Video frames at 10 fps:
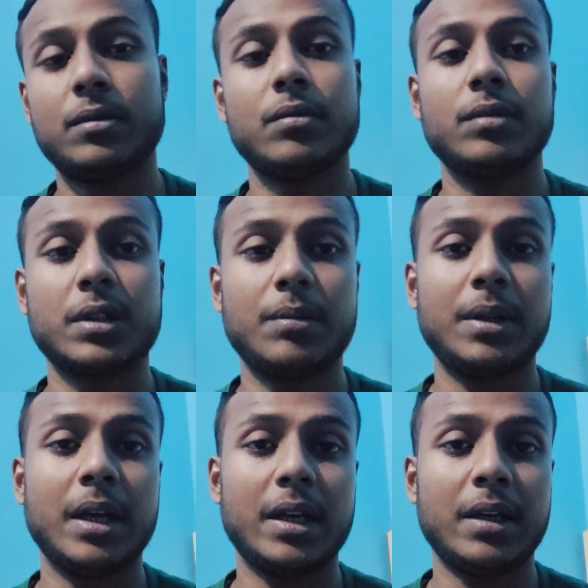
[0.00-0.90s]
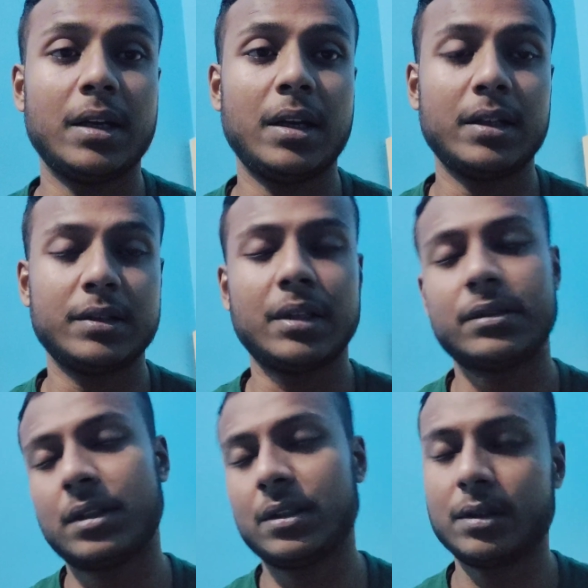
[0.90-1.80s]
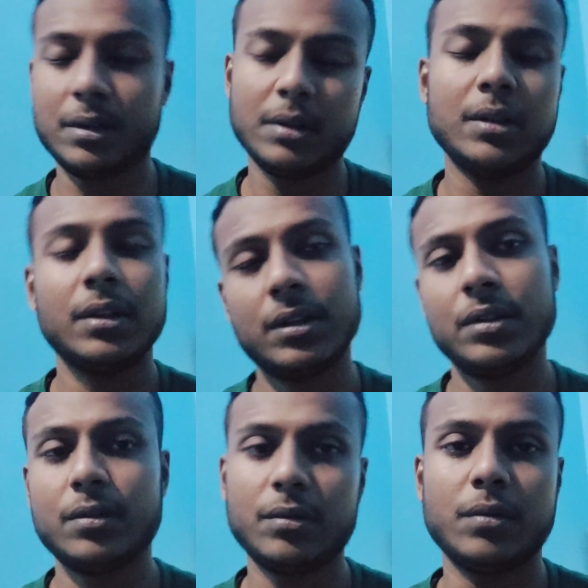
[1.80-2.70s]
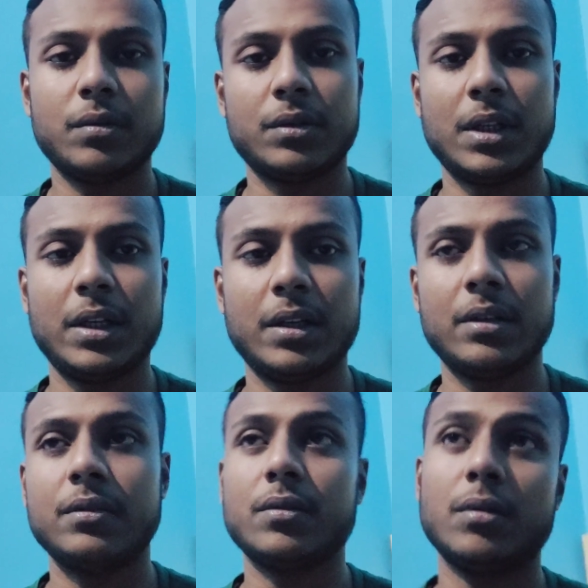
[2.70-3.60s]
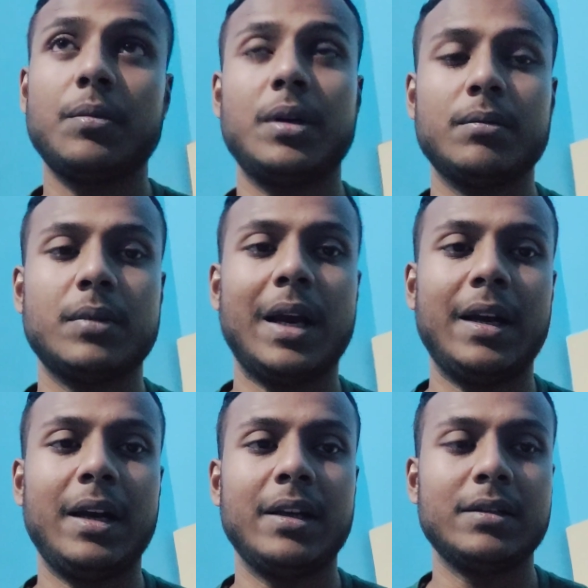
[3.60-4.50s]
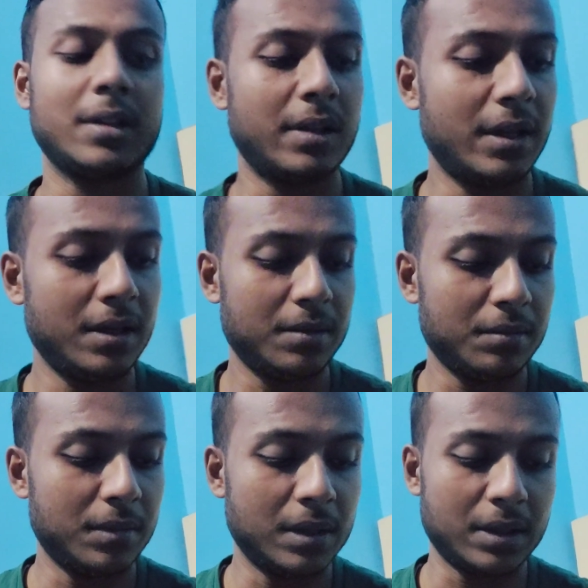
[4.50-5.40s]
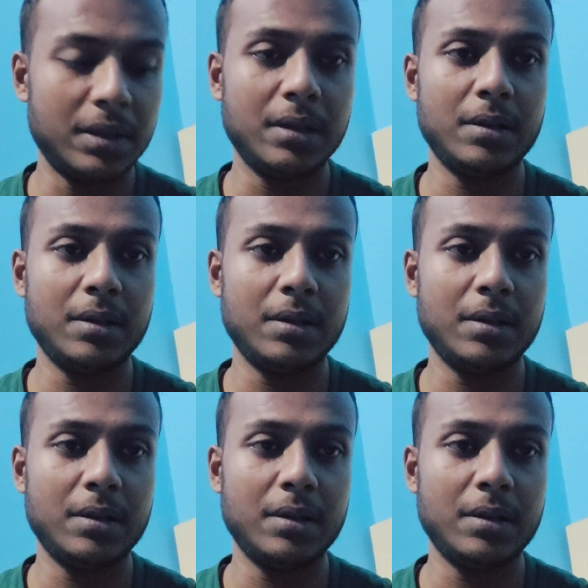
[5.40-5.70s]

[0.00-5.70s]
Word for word: तो उसकी भी तैयारी कर लेंगे साथ साथ तो दोनों चलेगा तो अभी हम डाइट लेने चलते हैं बाकी